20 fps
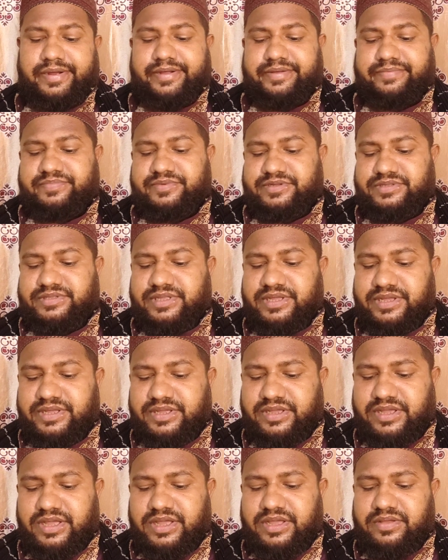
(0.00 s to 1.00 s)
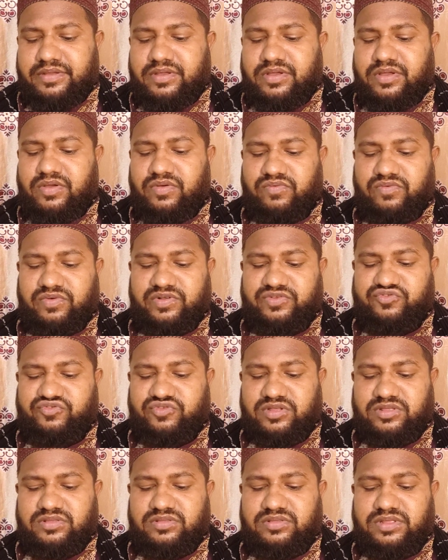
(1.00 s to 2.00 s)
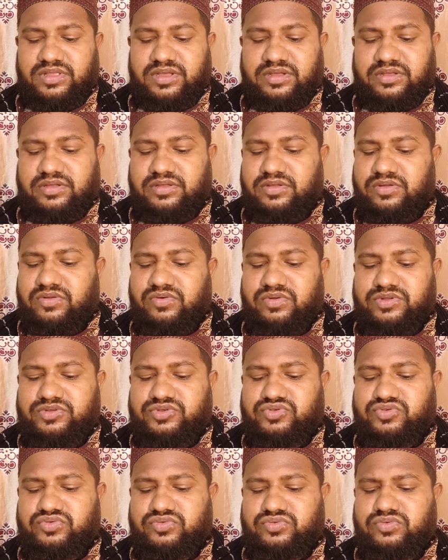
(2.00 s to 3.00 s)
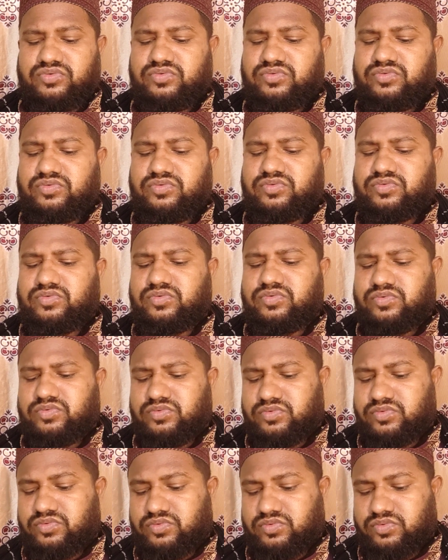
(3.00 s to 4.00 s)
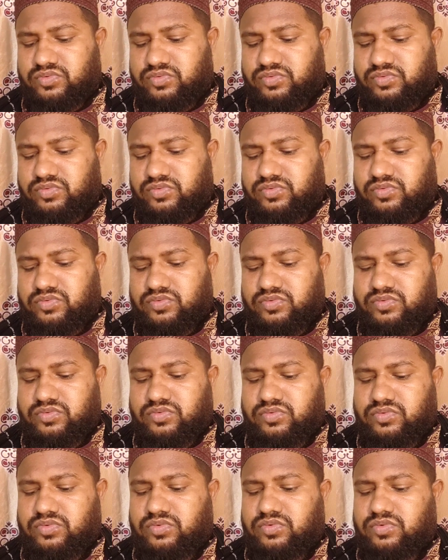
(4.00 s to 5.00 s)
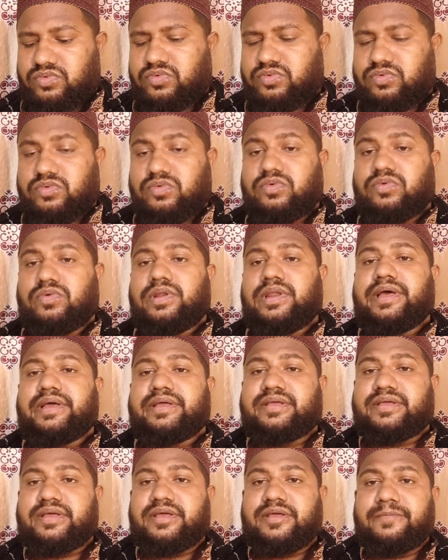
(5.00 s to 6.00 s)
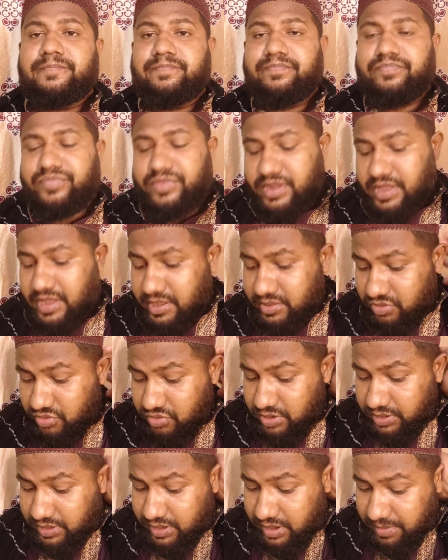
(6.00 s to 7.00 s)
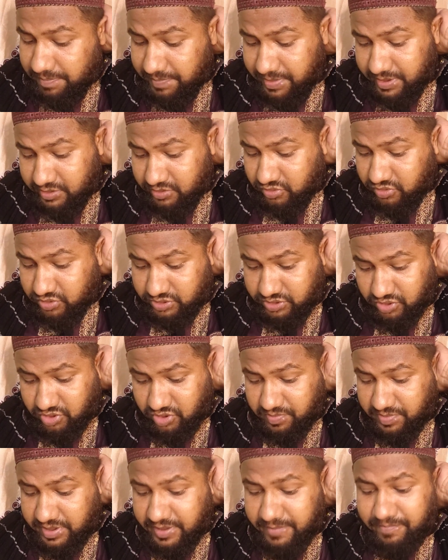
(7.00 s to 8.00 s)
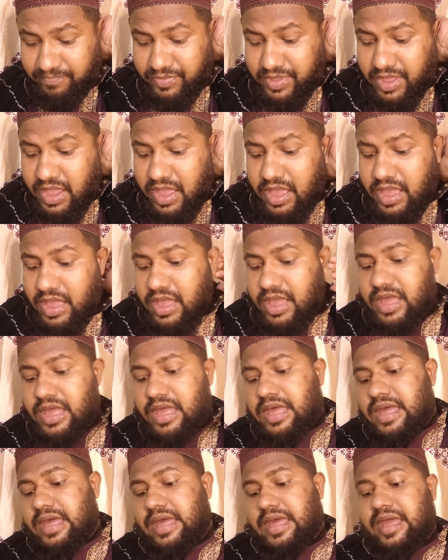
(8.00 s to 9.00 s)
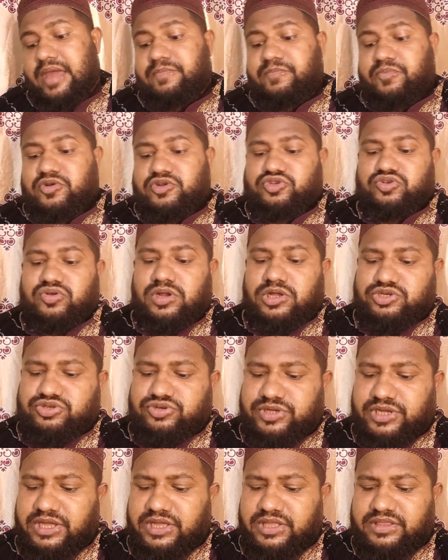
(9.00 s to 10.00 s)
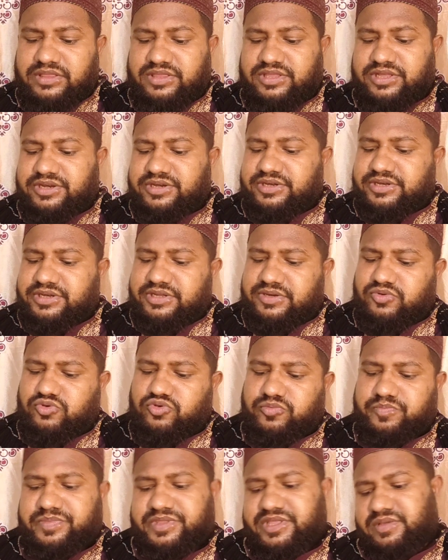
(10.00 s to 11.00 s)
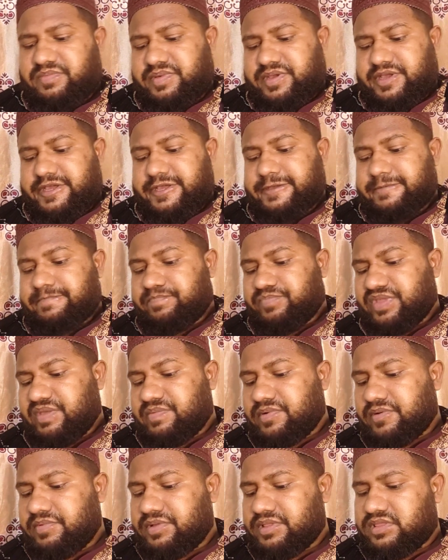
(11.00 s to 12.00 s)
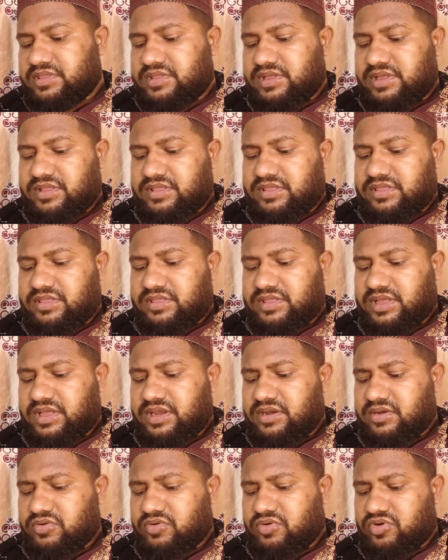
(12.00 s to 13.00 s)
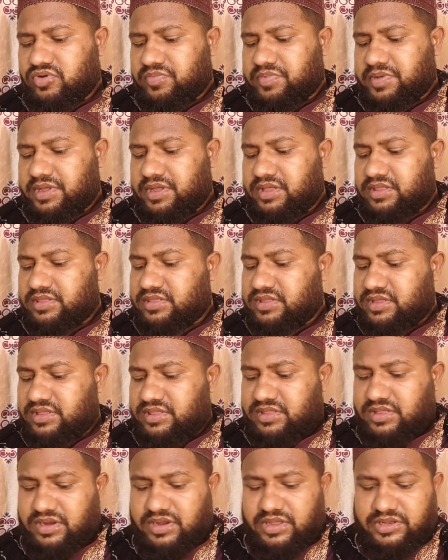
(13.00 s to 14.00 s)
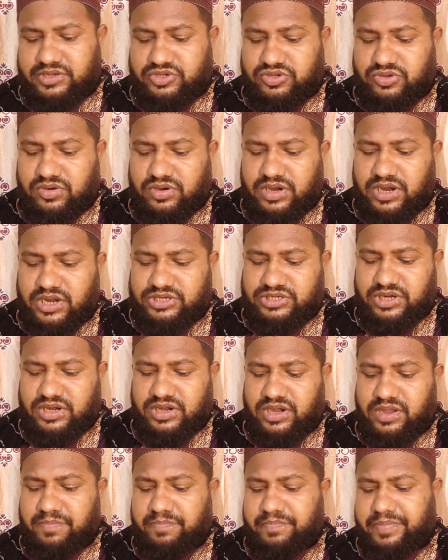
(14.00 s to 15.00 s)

عبدك وصدق رسولك এই দোয়াটা পাঠ করতে হবে এরপর জলাশয়ে তিনটি ডুব দেবে এভাবে তিন দিন করবে তিন দিনে জ্বর না সারলে